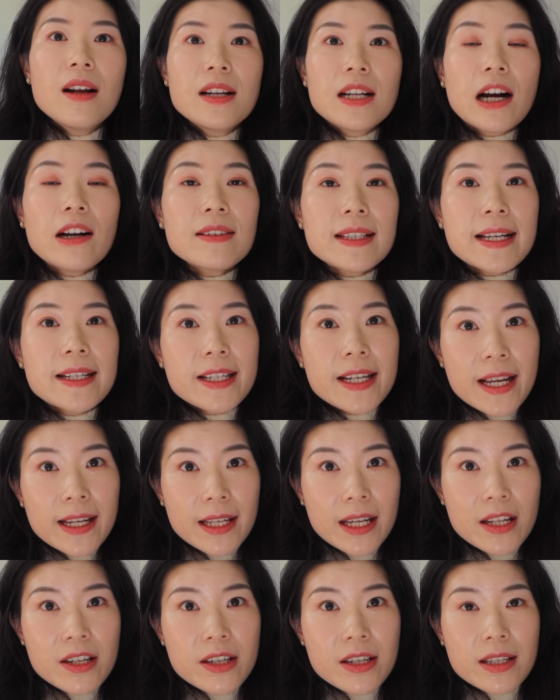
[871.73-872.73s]
然后在这一
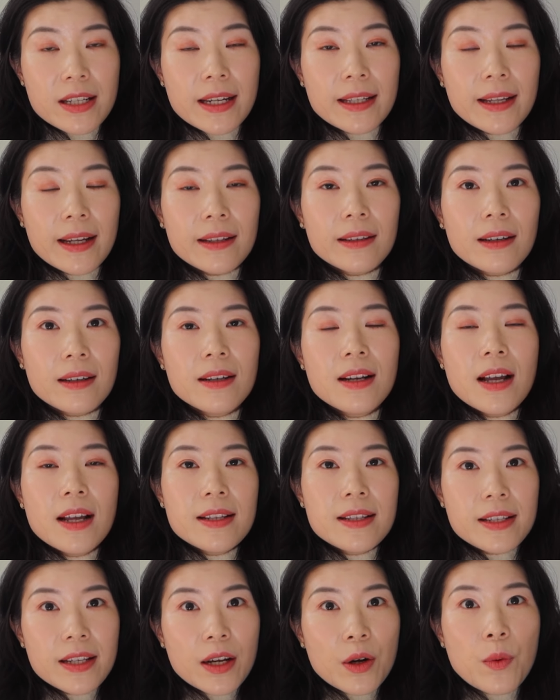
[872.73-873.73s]
天的时间内呢，
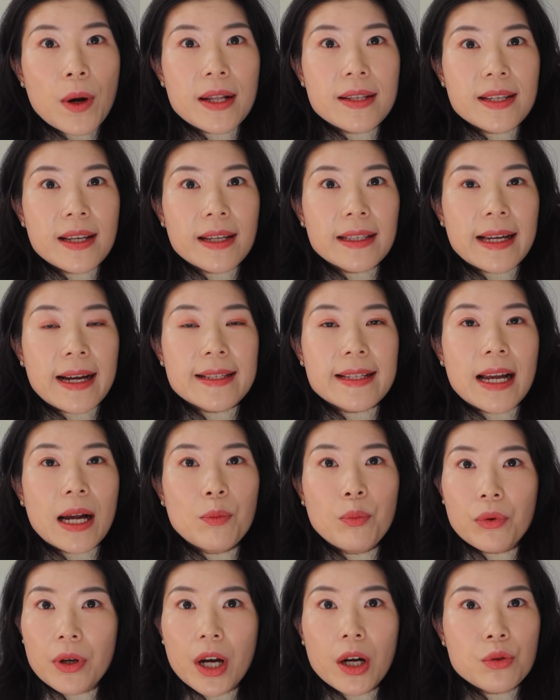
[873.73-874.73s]
千万建议大家
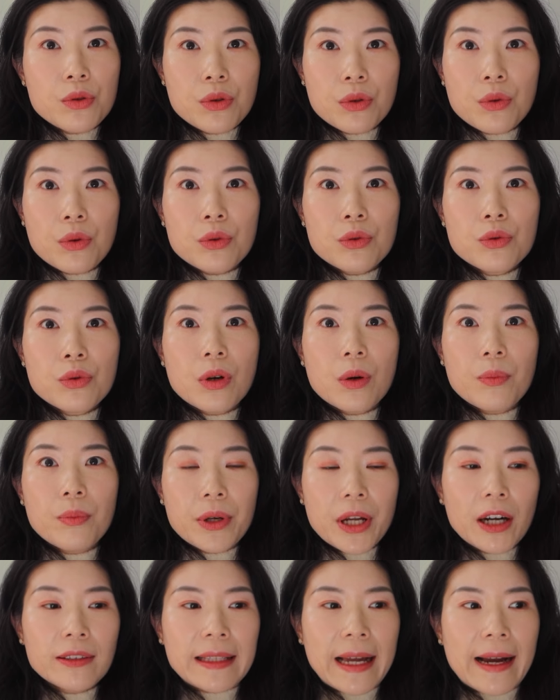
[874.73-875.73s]
不要去工作，
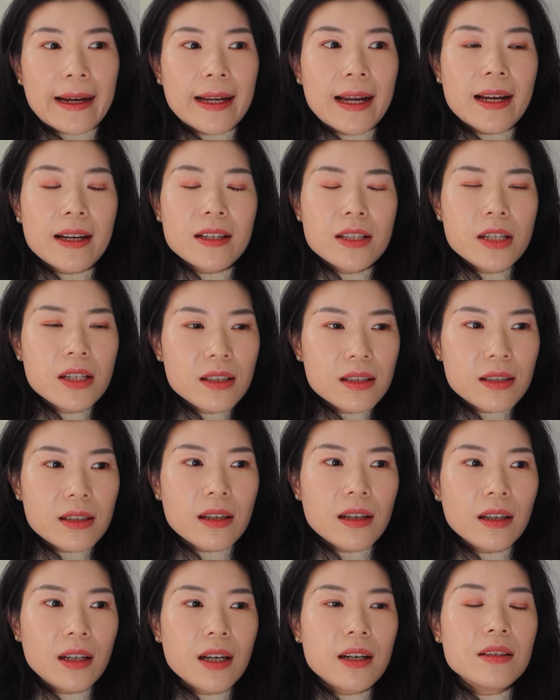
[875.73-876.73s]
不要打开任
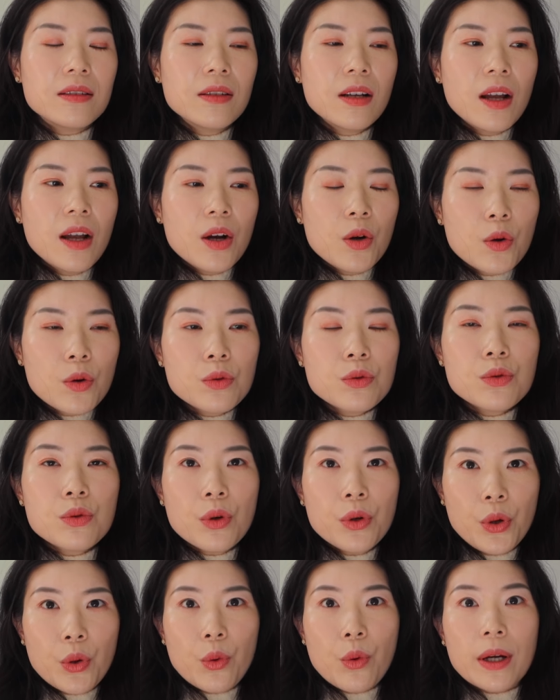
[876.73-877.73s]
何跟工
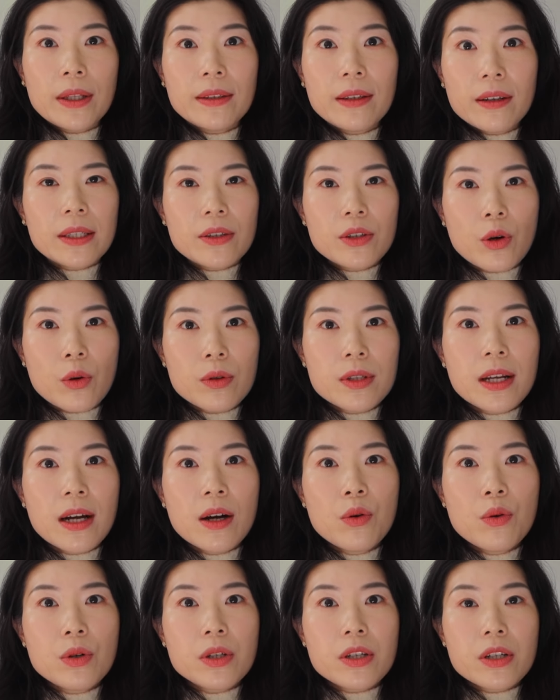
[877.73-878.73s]
作有关的邮
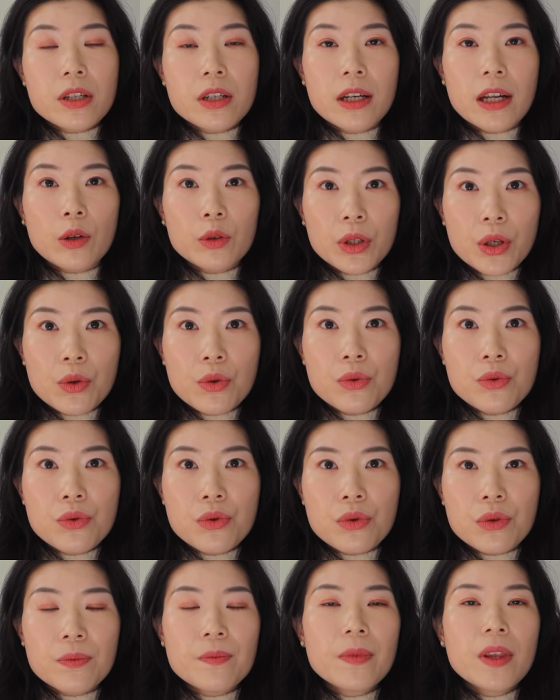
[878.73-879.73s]
箱或者是聊天工
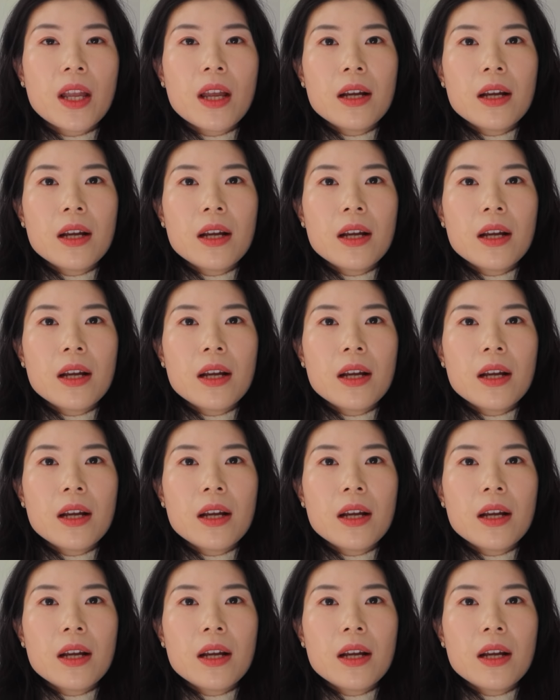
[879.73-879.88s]
具。